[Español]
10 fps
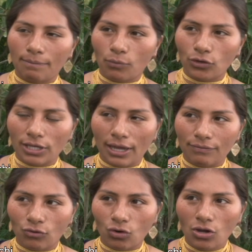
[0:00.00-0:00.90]

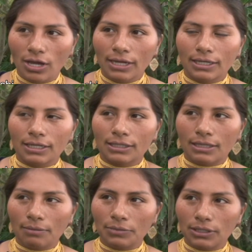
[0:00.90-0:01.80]
apoyando y
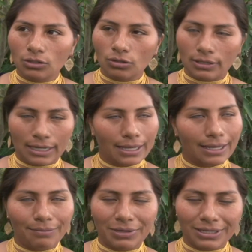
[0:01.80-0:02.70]
también
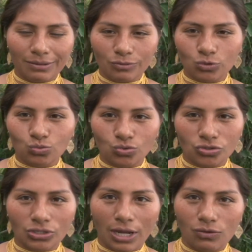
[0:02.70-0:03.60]
le mandamos
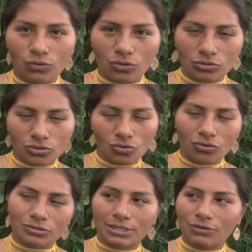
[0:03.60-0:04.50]
unos
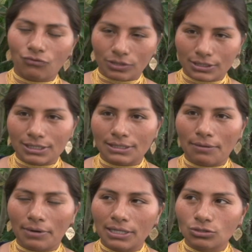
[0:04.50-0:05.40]
calurosos y fuertes
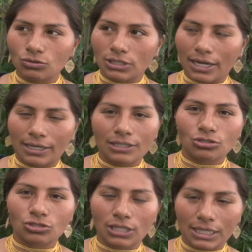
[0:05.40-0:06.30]
abrazos a
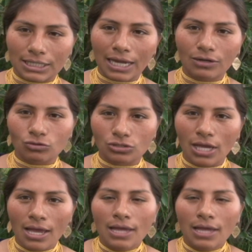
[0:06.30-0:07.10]
aquellos que ya nos